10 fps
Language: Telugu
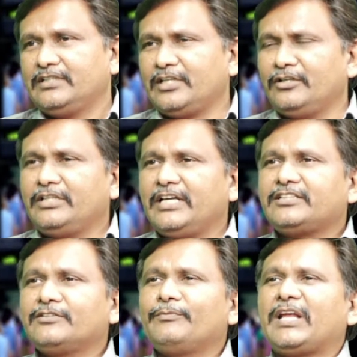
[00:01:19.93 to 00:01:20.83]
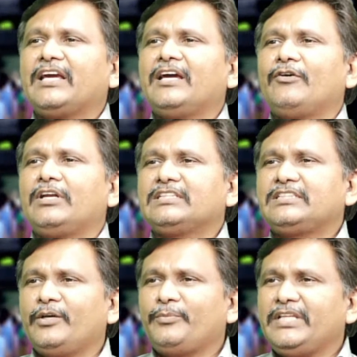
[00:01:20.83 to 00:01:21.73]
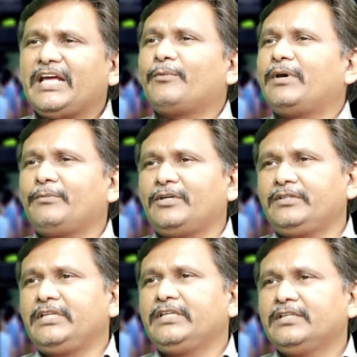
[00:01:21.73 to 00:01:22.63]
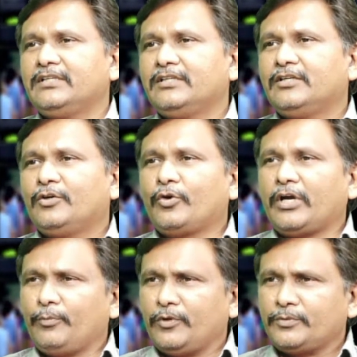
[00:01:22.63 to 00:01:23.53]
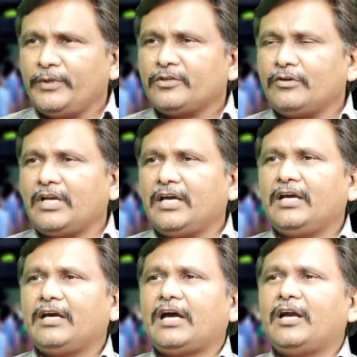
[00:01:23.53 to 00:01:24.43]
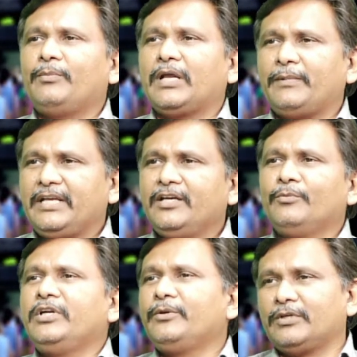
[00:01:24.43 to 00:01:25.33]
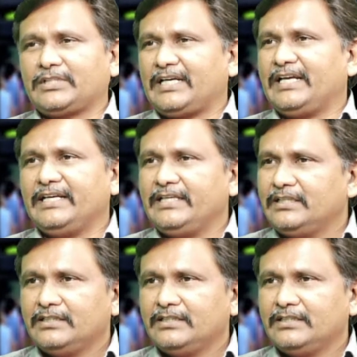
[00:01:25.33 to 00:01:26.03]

తెలుగుదేశం బలంగా ఉన్నంతసేపు ఇదాడు బలపడుద్ది ఒకవేళ పొత్తు పెట్టుకున్న ఆడు బలపడి వీళ్ళు మునిగిపోతారు కానీ